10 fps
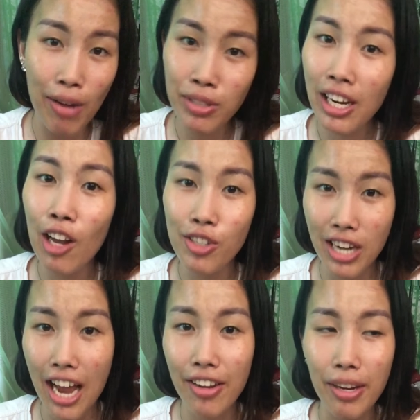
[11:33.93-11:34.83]
แอปที่เรา
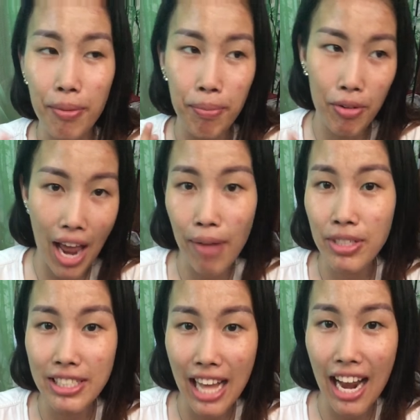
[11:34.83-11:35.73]
ใช้เนี่ยมันเป็นแอ
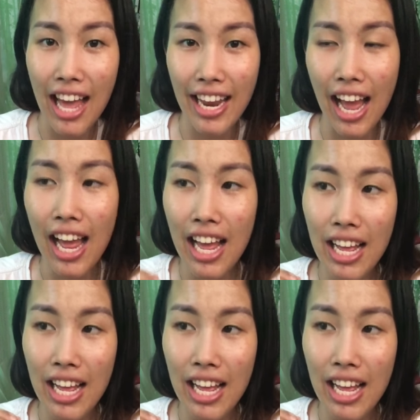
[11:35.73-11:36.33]
ปที่สร้างรายได้